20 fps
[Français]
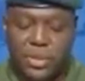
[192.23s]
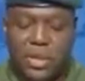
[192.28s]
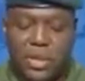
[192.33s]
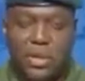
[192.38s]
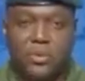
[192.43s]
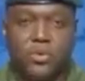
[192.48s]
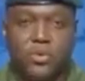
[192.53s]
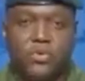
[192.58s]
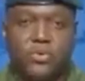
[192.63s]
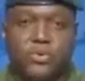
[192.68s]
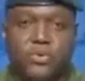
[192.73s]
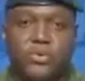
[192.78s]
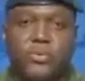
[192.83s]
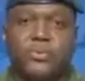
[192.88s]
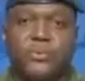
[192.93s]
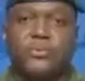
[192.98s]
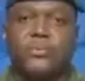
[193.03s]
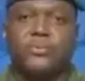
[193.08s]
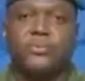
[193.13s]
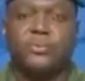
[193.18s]
En outre,
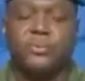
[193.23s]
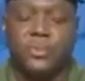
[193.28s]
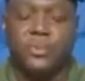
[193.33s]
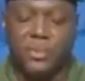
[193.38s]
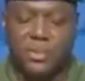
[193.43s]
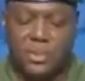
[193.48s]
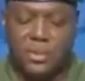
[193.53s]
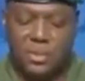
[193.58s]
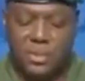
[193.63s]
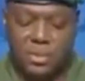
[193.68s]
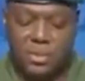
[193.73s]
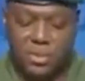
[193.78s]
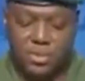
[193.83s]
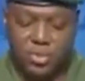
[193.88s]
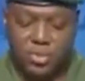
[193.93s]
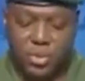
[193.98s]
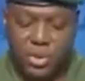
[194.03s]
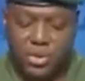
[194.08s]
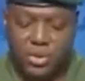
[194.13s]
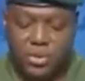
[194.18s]

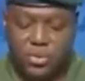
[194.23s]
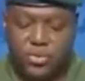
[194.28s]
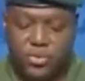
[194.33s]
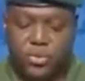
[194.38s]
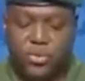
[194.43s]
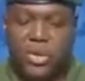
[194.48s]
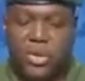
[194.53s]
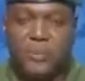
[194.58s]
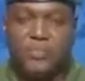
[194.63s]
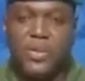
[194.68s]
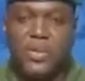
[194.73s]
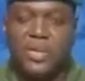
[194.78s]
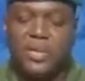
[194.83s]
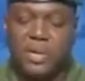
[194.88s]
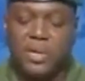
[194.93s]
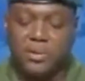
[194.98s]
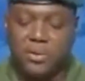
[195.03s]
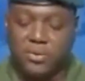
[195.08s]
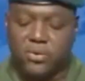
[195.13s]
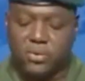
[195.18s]
pour un retour rapide
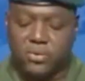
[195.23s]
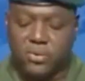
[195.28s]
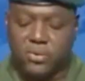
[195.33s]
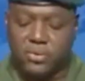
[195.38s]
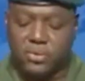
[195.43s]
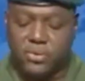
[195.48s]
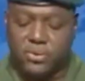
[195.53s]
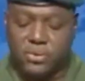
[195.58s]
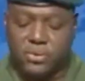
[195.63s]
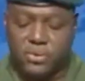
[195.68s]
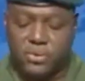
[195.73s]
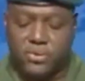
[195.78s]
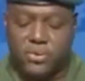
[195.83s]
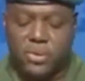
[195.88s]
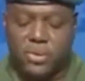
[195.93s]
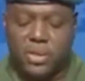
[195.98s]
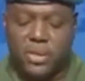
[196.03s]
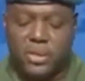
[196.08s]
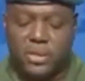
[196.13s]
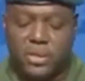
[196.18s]
à l'ordre
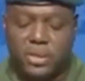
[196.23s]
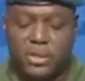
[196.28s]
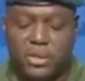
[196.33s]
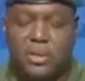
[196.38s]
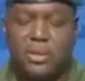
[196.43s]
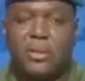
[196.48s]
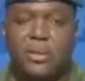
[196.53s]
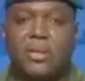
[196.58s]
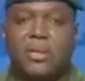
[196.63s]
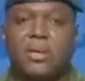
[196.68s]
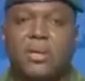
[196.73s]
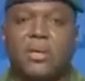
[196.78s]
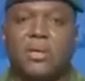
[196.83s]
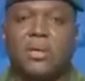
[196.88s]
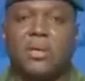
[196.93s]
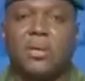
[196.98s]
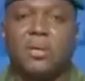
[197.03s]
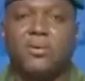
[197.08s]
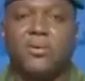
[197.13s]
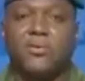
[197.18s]
constitutionnel,
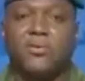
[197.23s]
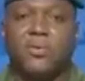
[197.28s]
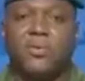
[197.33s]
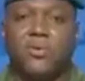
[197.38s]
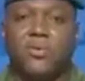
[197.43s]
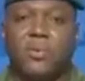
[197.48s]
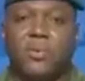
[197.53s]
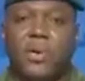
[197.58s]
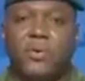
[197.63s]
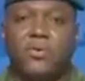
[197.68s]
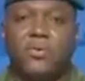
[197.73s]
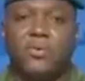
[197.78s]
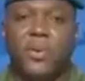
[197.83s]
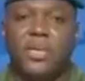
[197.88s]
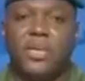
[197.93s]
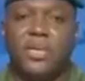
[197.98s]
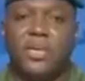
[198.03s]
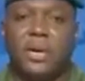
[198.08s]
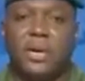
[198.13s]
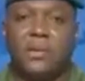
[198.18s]
le gouvernement du
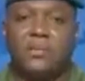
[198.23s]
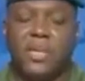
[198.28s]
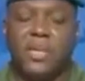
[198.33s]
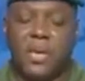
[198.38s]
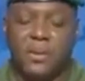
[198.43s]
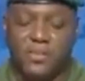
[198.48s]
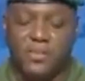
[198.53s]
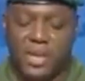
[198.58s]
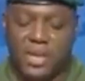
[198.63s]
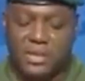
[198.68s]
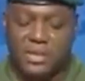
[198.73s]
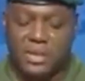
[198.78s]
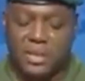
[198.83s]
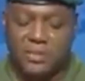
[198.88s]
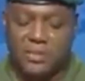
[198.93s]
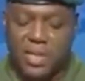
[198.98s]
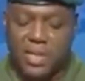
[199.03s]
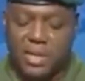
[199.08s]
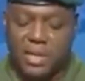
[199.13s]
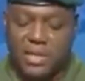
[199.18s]
Mali a mis en place un
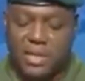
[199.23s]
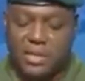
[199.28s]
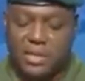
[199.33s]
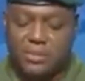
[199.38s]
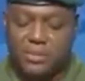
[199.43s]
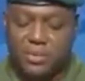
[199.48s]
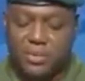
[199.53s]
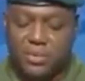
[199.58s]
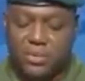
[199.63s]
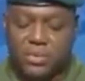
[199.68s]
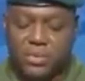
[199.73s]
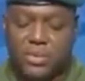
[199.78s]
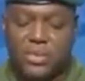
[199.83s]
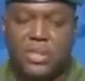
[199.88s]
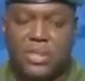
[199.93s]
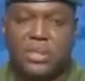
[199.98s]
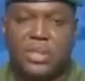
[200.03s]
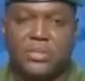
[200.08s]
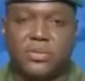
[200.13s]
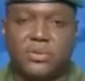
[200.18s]
mécanisme de
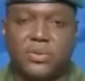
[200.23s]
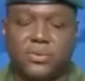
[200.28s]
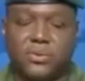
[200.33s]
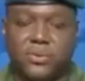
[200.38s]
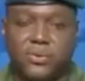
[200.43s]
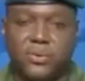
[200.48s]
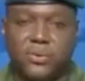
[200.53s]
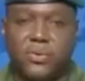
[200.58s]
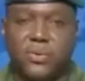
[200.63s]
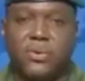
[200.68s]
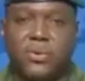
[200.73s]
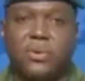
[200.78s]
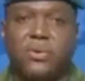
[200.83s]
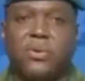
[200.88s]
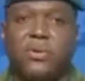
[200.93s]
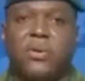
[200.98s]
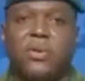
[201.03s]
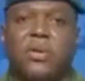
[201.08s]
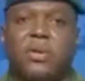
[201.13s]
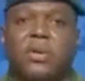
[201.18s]
concertation
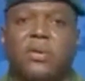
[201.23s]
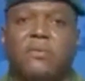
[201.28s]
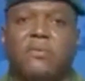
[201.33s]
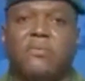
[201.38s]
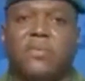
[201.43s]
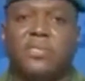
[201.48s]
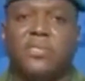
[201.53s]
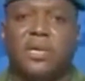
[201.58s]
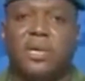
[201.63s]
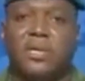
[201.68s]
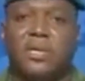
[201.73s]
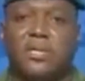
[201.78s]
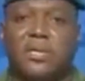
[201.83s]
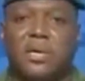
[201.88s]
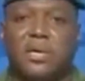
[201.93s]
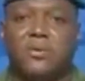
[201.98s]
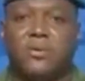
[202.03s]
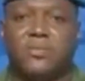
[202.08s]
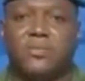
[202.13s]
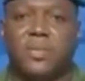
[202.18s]
visant
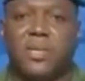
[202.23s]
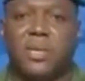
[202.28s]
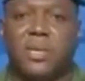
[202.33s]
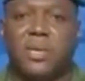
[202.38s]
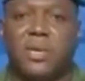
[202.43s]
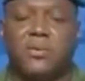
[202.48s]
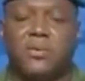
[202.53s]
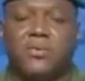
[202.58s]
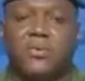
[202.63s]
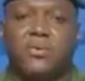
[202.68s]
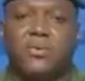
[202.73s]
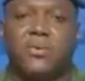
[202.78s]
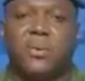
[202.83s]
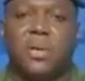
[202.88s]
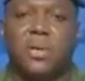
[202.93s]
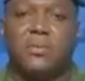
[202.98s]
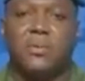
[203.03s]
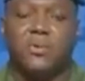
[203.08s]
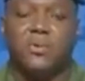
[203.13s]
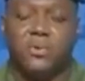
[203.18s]
à adopter un
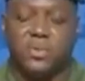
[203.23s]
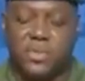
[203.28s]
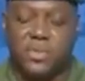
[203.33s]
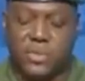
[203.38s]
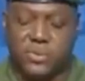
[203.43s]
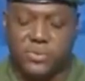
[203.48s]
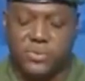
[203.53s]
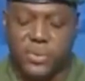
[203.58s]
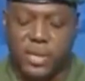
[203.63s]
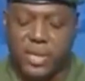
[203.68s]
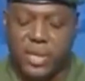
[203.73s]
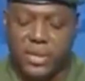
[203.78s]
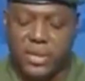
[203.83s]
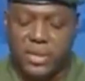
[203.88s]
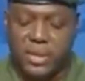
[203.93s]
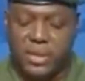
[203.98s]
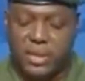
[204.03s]
chronogramme consensuel